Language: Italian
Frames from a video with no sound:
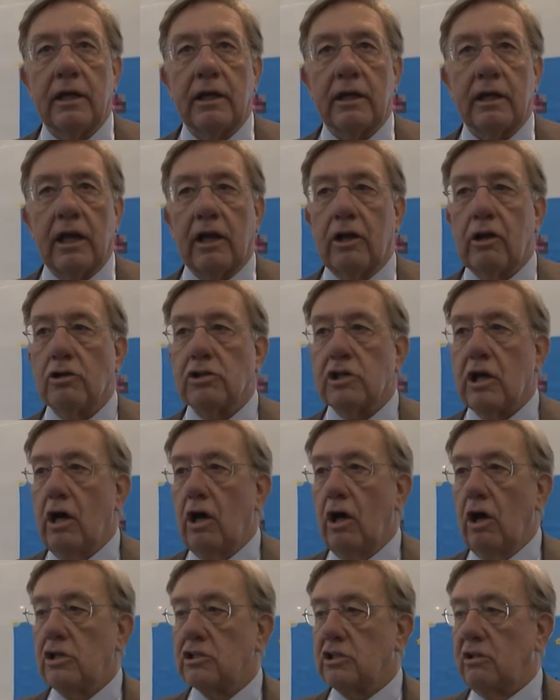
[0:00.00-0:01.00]
Che cosa?
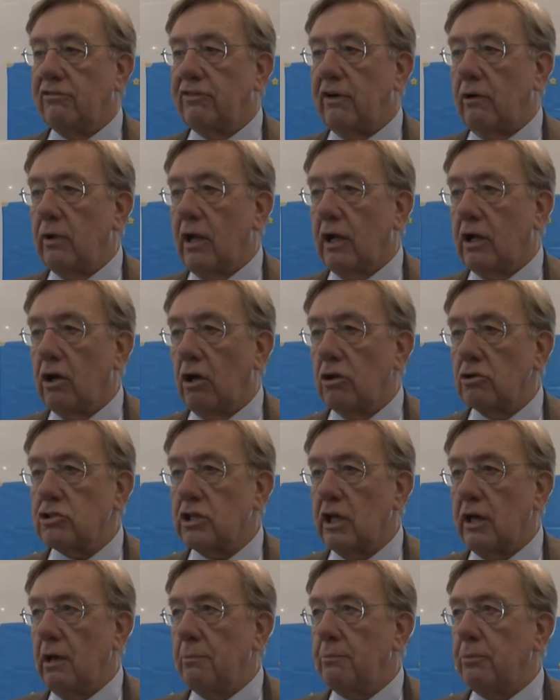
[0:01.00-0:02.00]
Si fa una
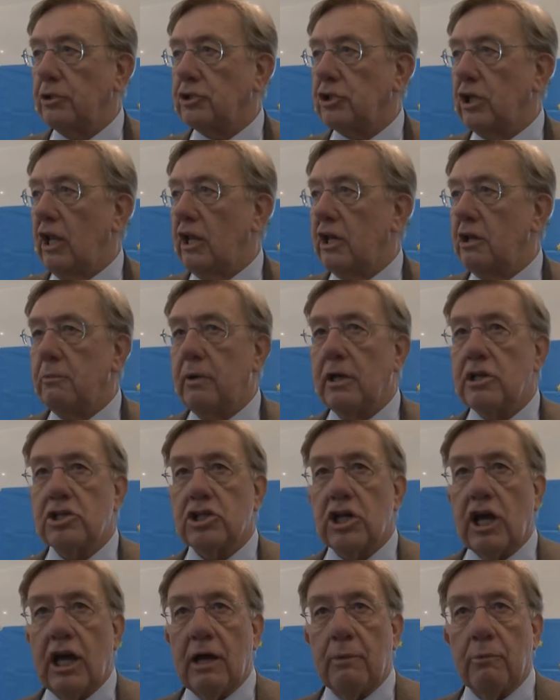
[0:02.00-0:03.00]
cosa e poi ce la
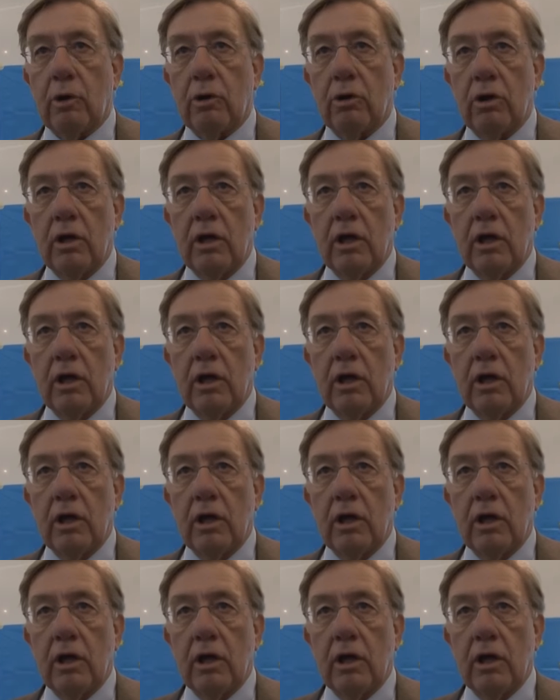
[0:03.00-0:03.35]
rimangiamo,